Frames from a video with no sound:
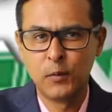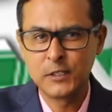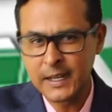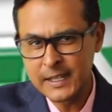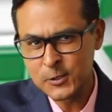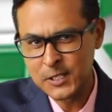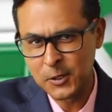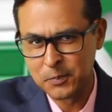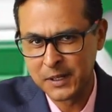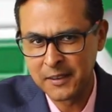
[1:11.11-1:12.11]
Por si acaso se
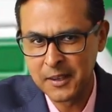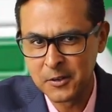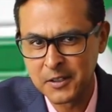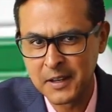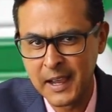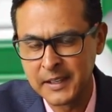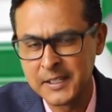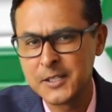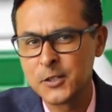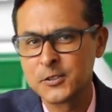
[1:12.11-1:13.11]
lo perdieron, a
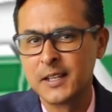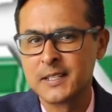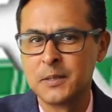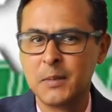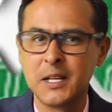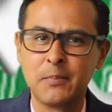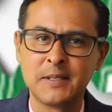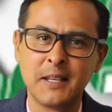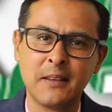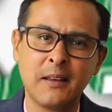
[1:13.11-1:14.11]
inicios de la semana
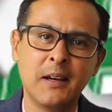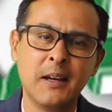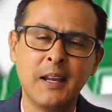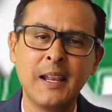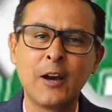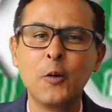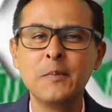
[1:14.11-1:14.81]
pasada, la